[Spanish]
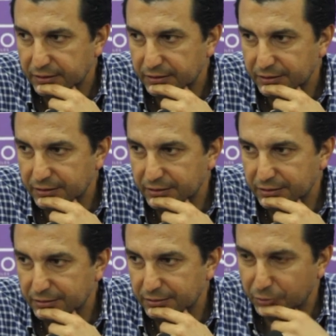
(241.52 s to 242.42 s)

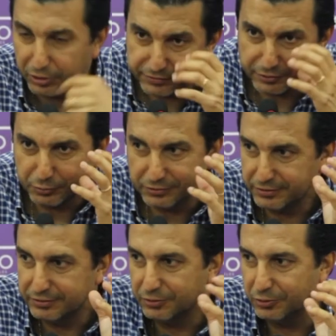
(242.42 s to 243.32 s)
Eh, voy a hacer un
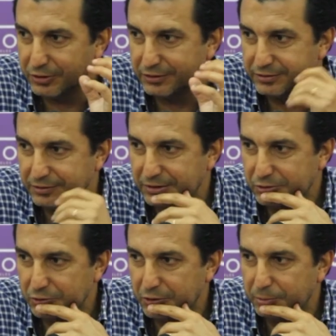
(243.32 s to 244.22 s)
inciso, lo que sí
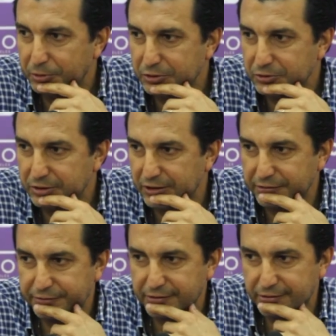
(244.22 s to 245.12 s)
me choca un poquito que
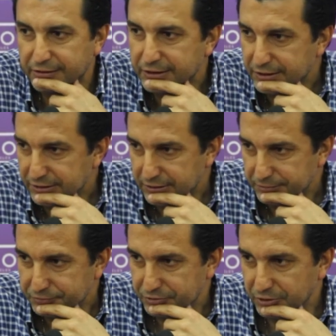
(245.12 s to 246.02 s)
hace
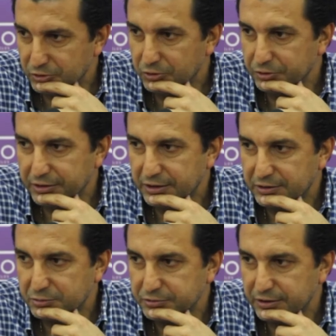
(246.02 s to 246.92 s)
cinco
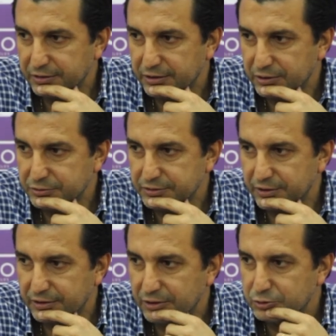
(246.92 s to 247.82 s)
días o seis días o
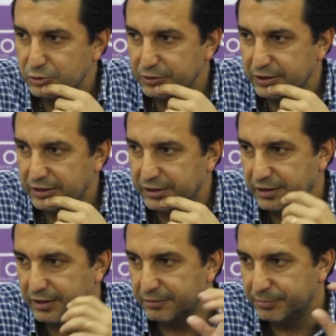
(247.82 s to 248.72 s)
siete días, ocho días
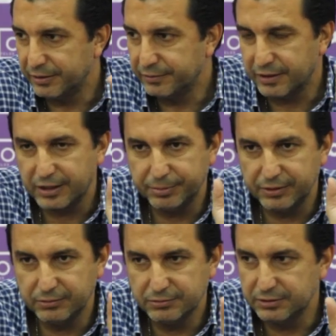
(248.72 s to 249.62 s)
era parecía
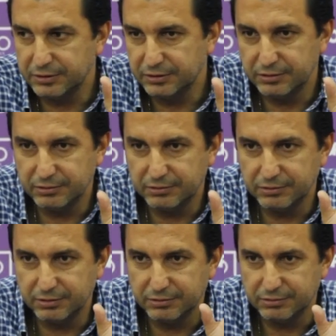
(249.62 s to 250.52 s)
capelo
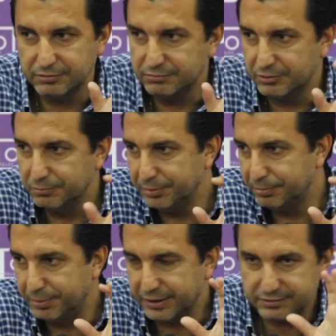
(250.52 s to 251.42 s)
y en un
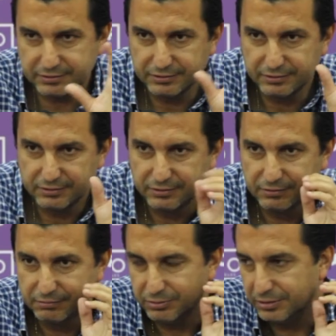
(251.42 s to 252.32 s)
pispás,
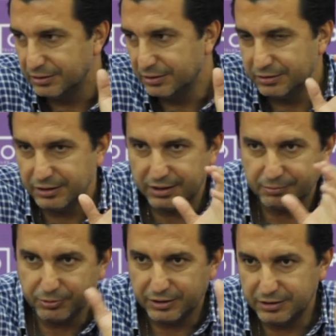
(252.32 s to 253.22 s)
pues
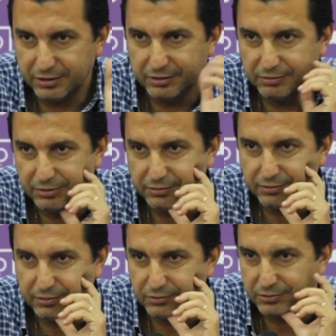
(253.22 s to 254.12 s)
ya por ahí van
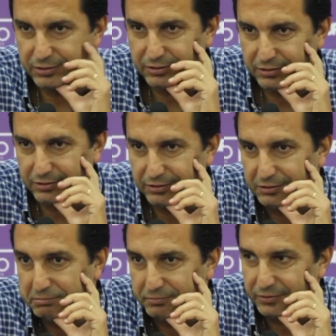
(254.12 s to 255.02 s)
diciendo que,